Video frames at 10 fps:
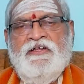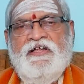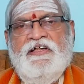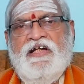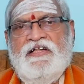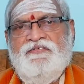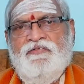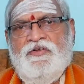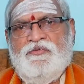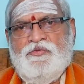ఈ
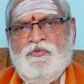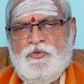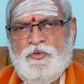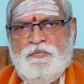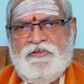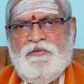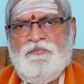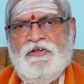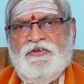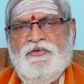రాశివారు కుటుంబ
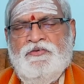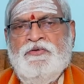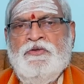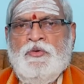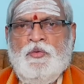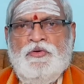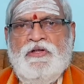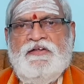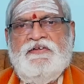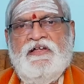సభ్యులతో
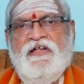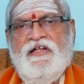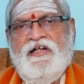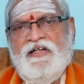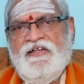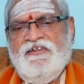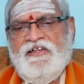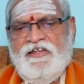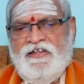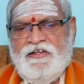ఉల్లాసంగా
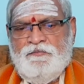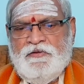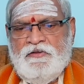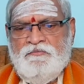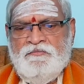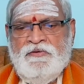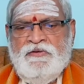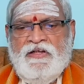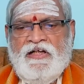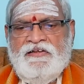ఆనందంగా గడపటం
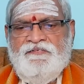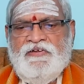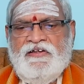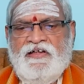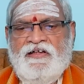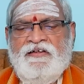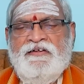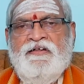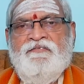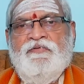అదేవిధంగా
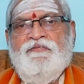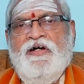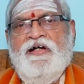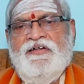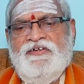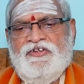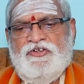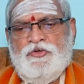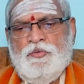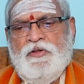వివాహాది
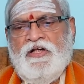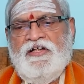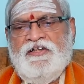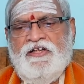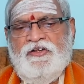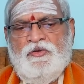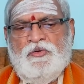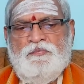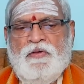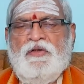శుభకార్యాల్లో
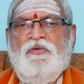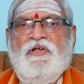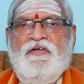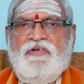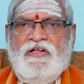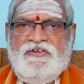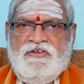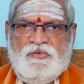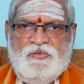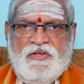పాల్గొనే
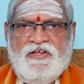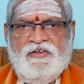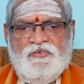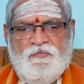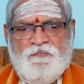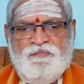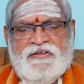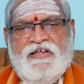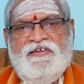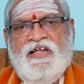అవకాశాలు కూడా కలవు
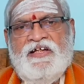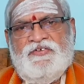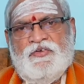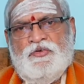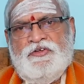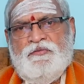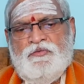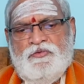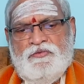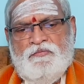సంతాన
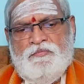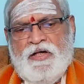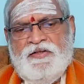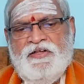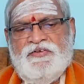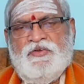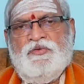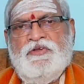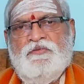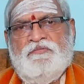సౌఖ్యము భార్య
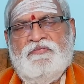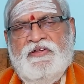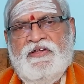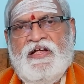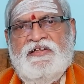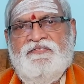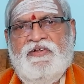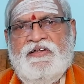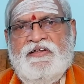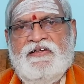సౌఖ్యం ఈ
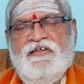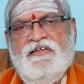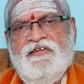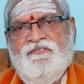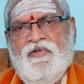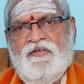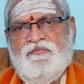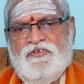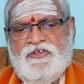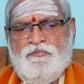రాశివారికి ఈ వారం
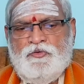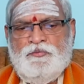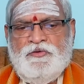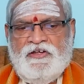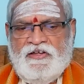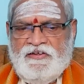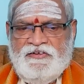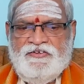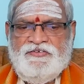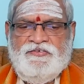సంతృప్తిని
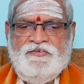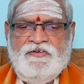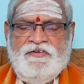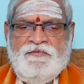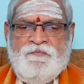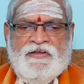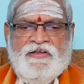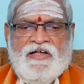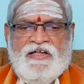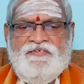కలుగజేస్తుంది
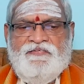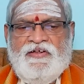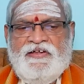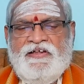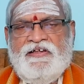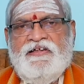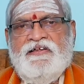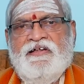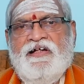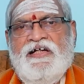ఈ రాశివారికి
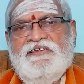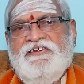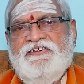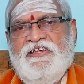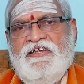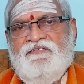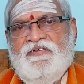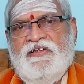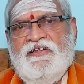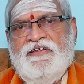
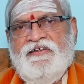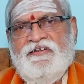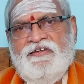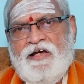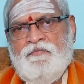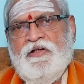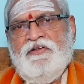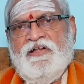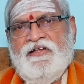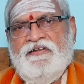ఆశించినటువంటి లాభాలు
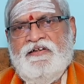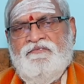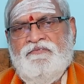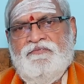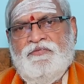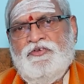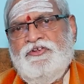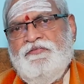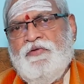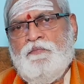కలగటం
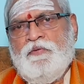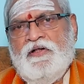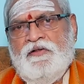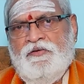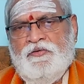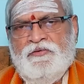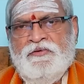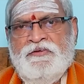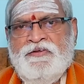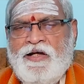వృత్తి వ్యాపారాల్లో
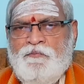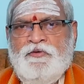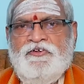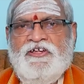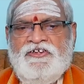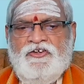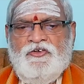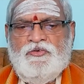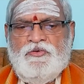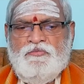అభివృద్ధి
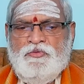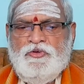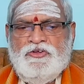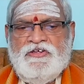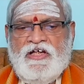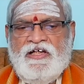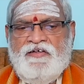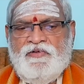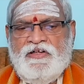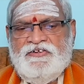దశలో ముందుకు సాగే
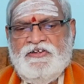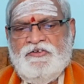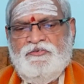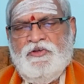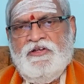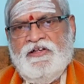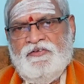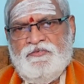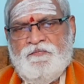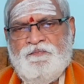అవకాశాలు కూడా
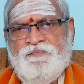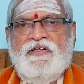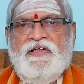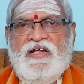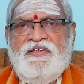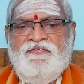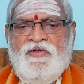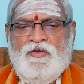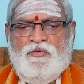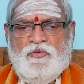కలవు ఈ
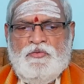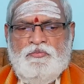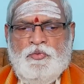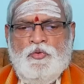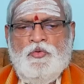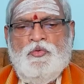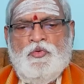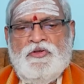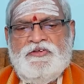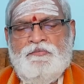రాశివారు భూ
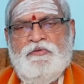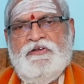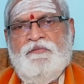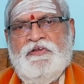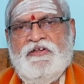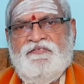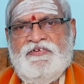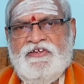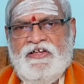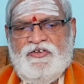గృహ సంబంధమైన
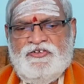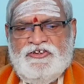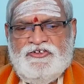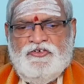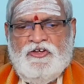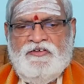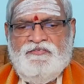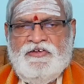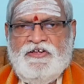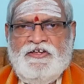విషయాల్లో
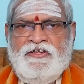చేస్తున్నటువంటి